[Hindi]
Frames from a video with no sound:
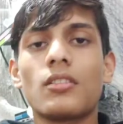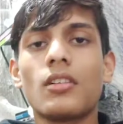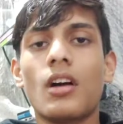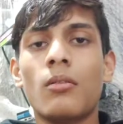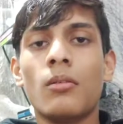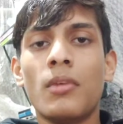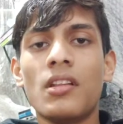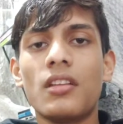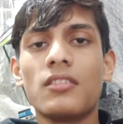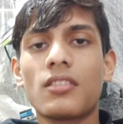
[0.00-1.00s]
है अभी मैं
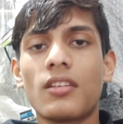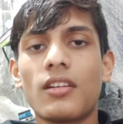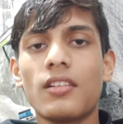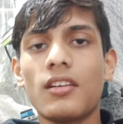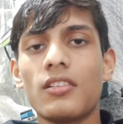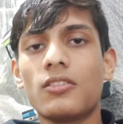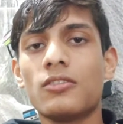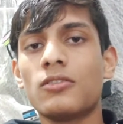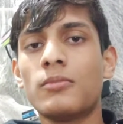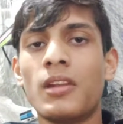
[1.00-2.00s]
लंच कर रहा था
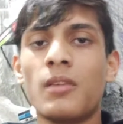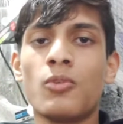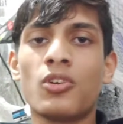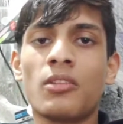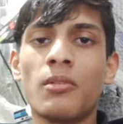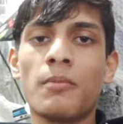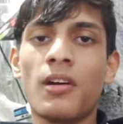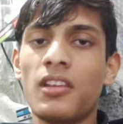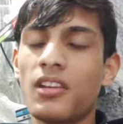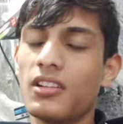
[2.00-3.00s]
और मेरे बोतल में
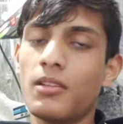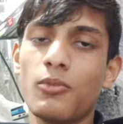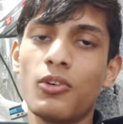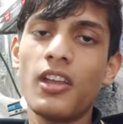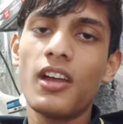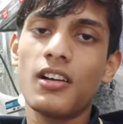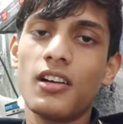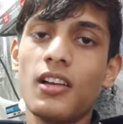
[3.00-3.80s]
पानी ख़त्म हो गया